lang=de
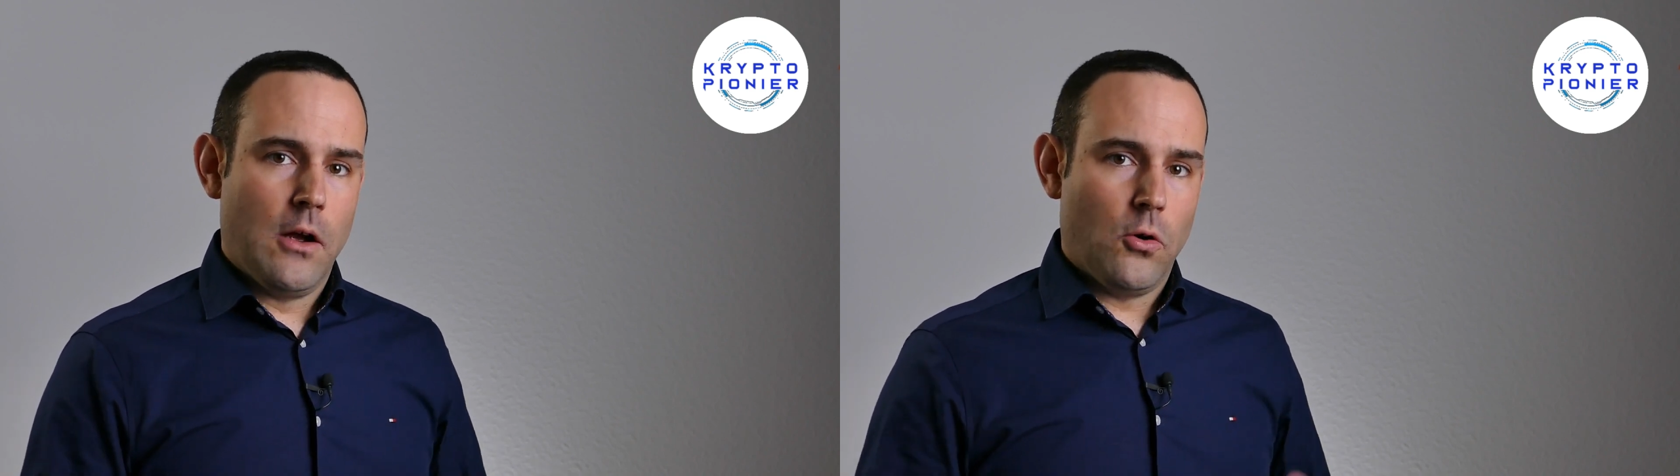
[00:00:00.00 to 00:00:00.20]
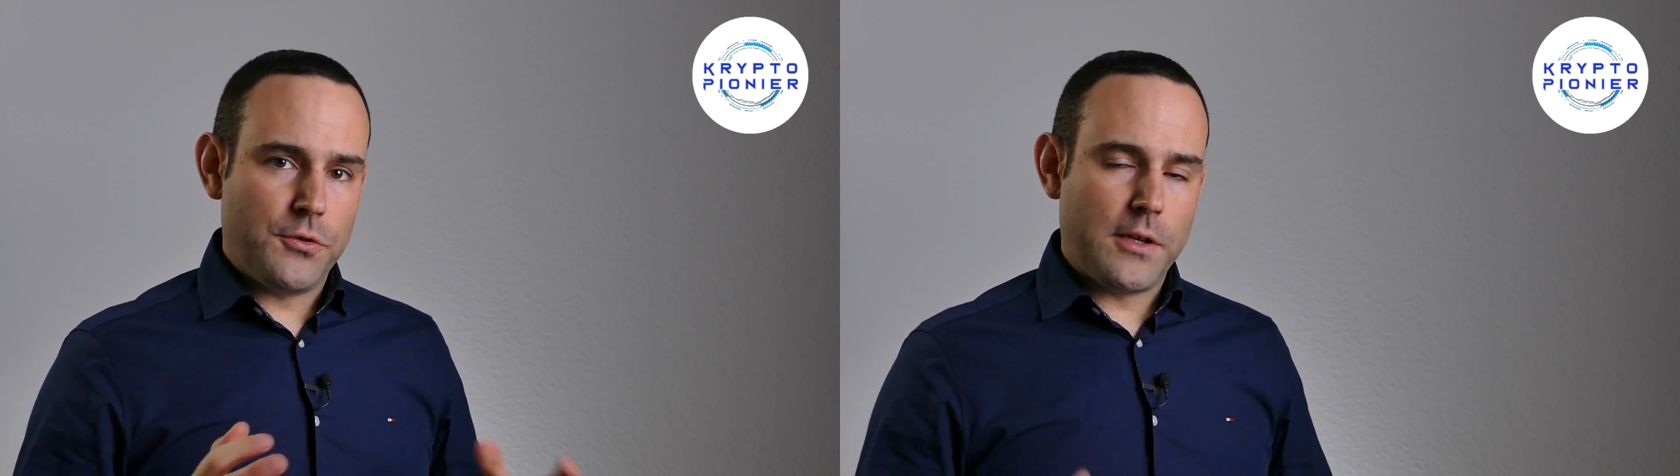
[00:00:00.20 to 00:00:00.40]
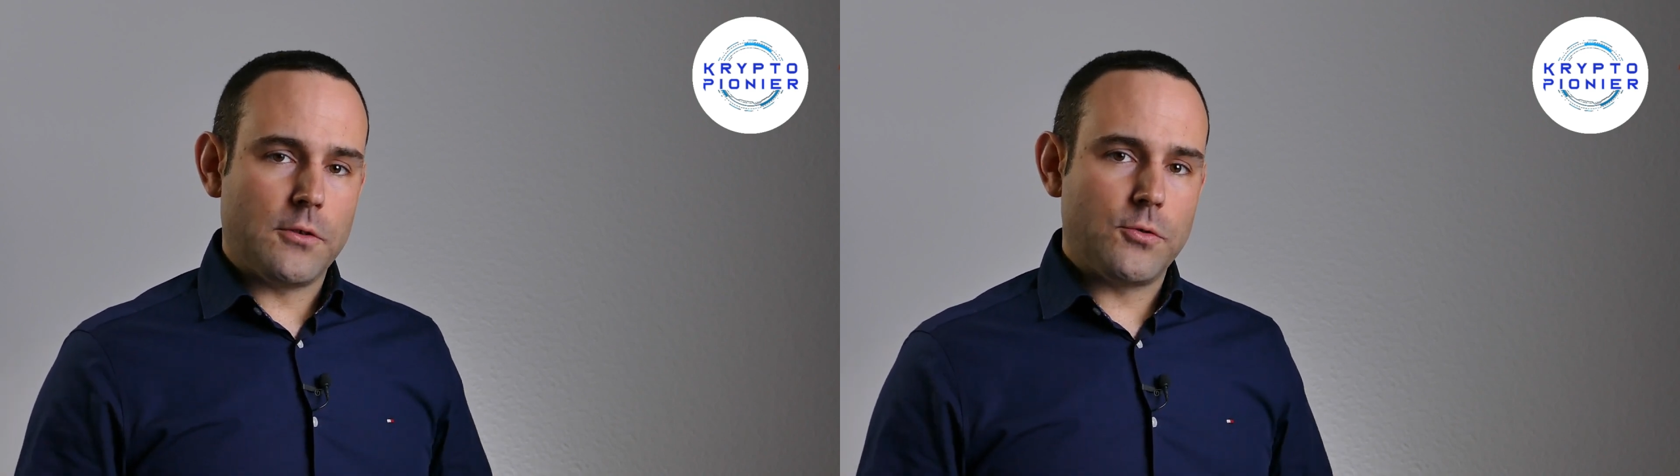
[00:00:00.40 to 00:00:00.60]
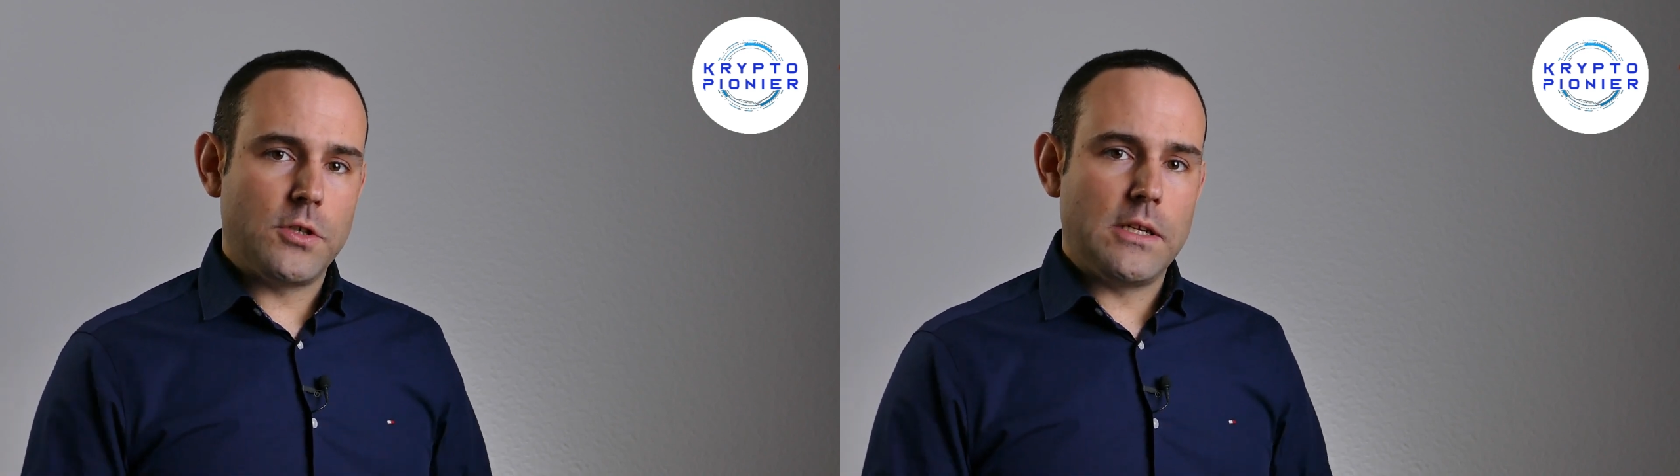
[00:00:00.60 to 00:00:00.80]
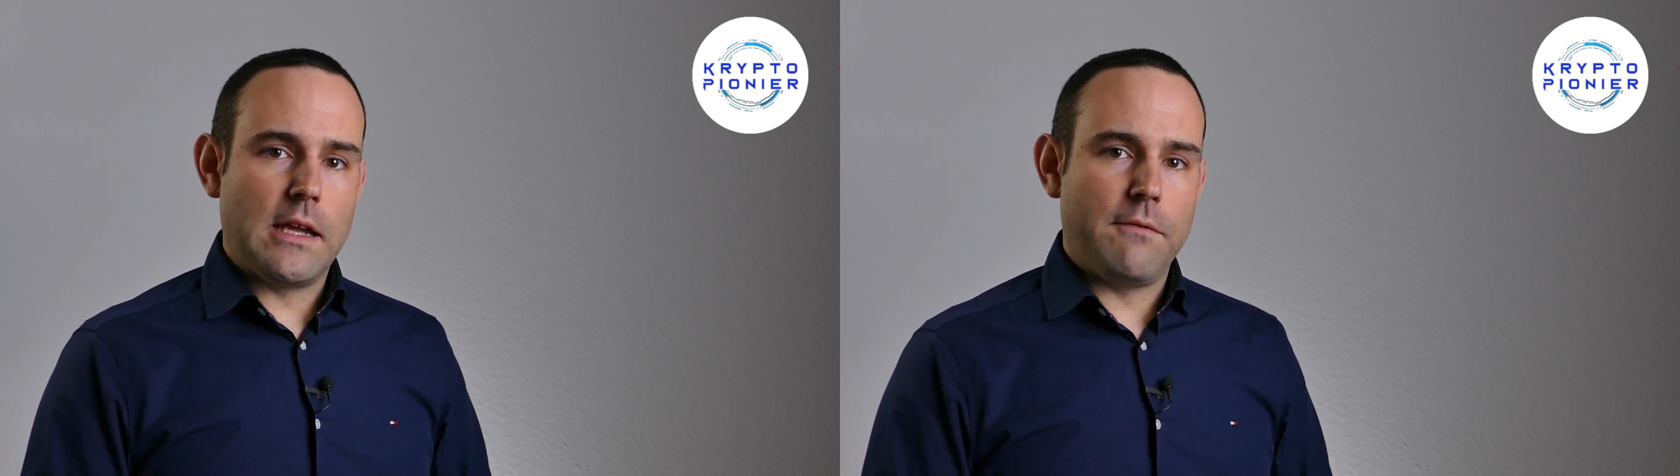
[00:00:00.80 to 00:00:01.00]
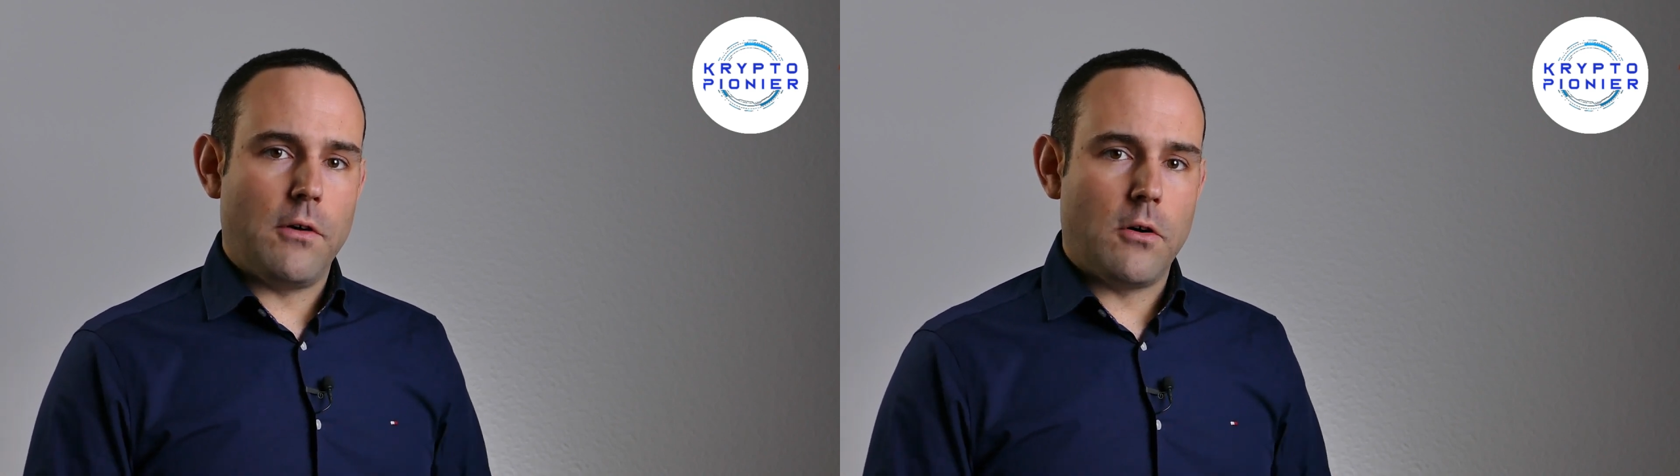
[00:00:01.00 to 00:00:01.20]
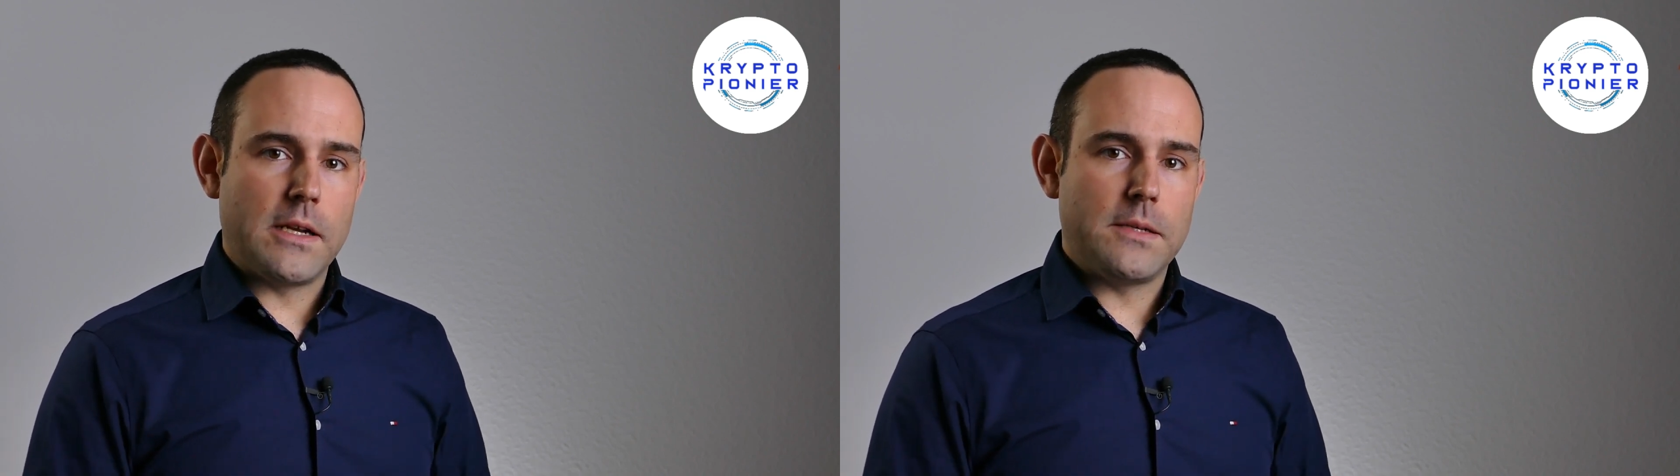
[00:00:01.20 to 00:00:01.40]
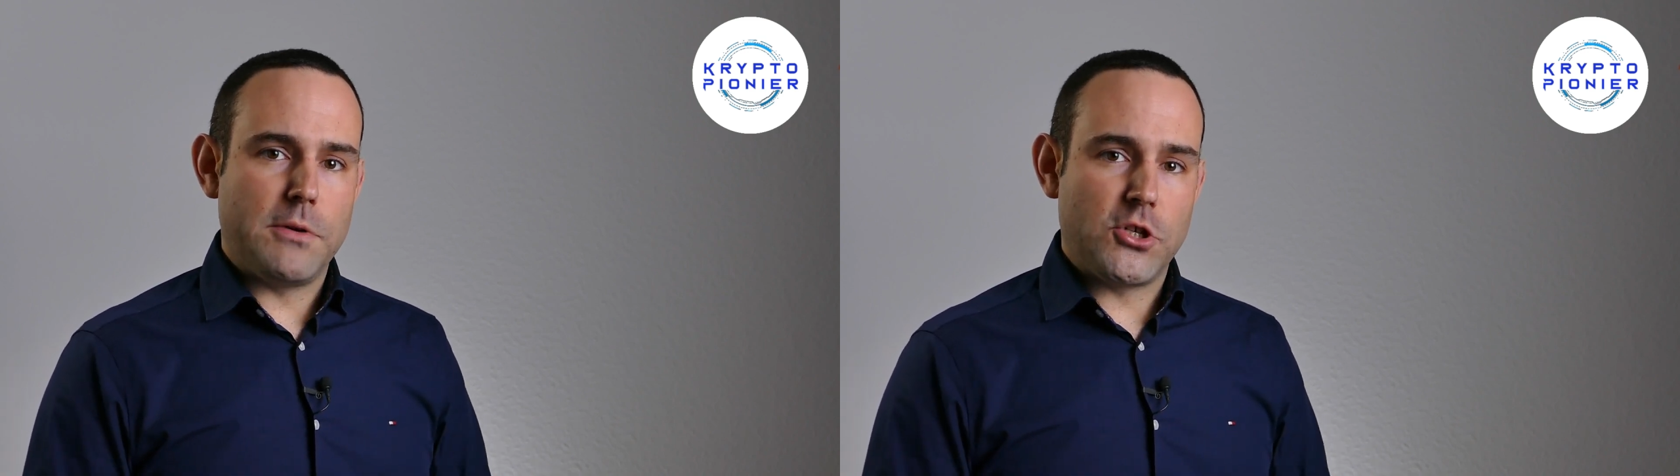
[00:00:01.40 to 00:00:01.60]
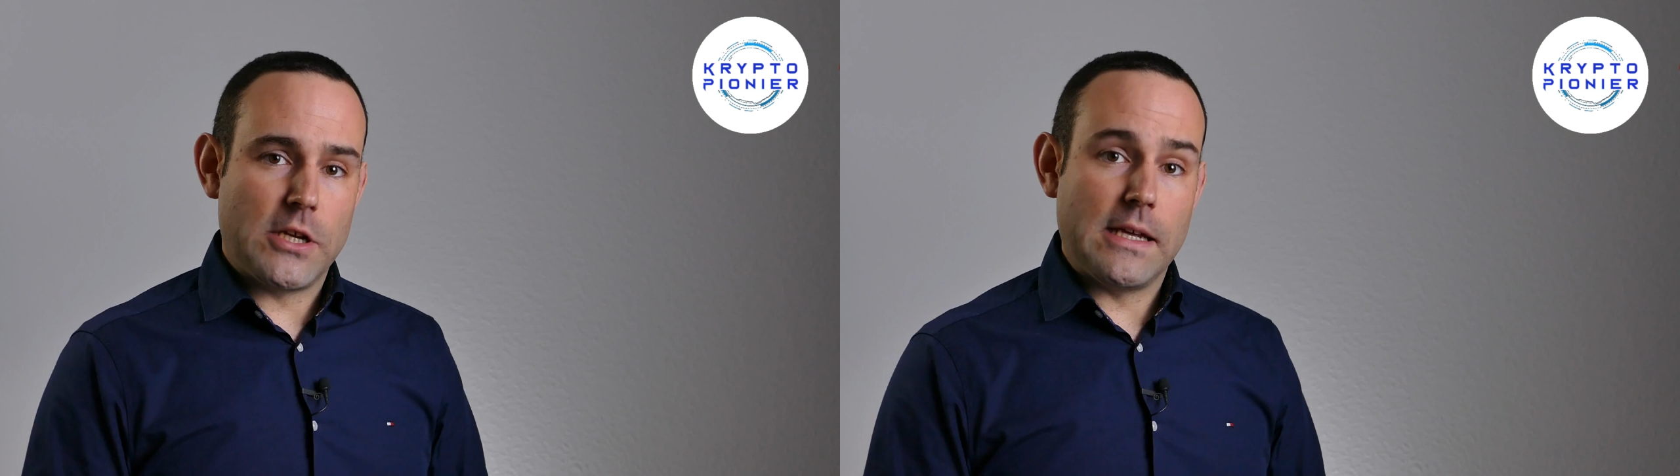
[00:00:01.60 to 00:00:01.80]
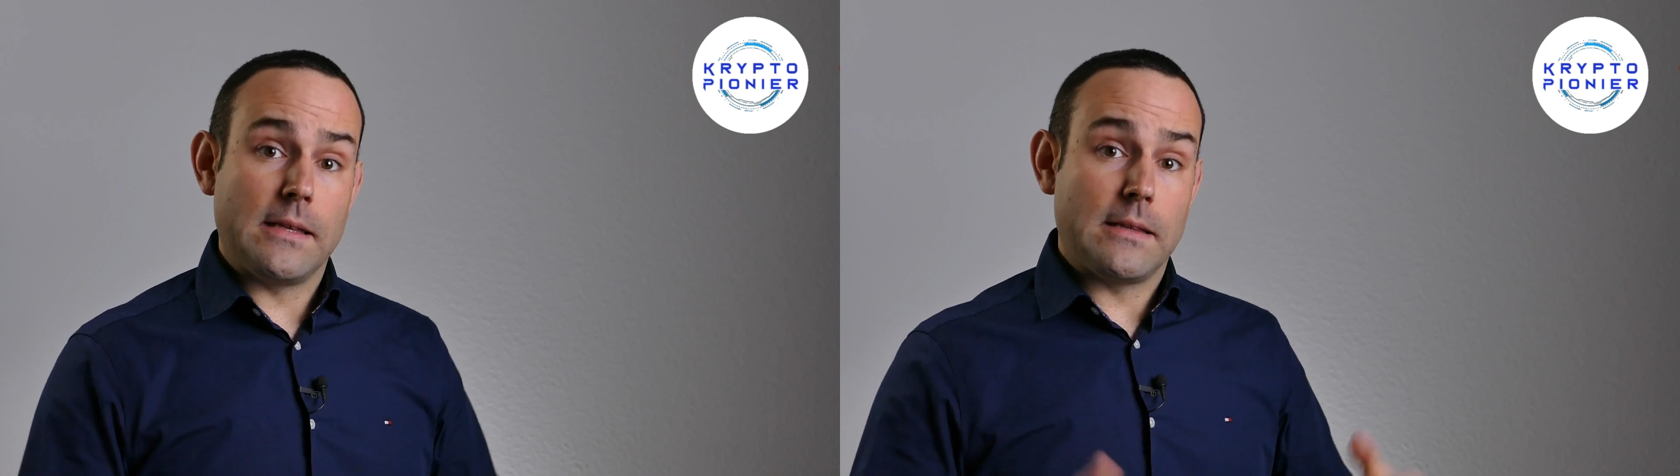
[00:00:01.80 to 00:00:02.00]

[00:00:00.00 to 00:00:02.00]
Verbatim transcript: Und dadurch die Gefahr besteht,